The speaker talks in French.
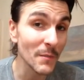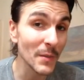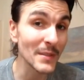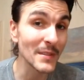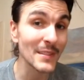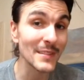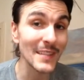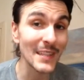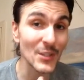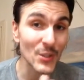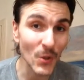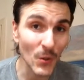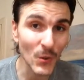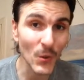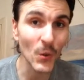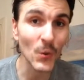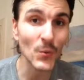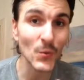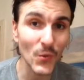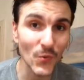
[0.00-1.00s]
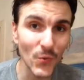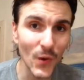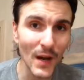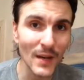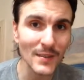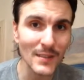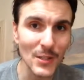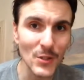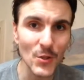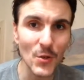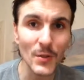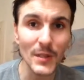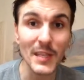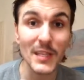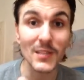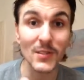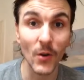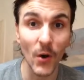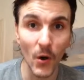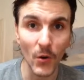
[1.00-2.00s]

parce que c'est choquant de voir des gens qui sont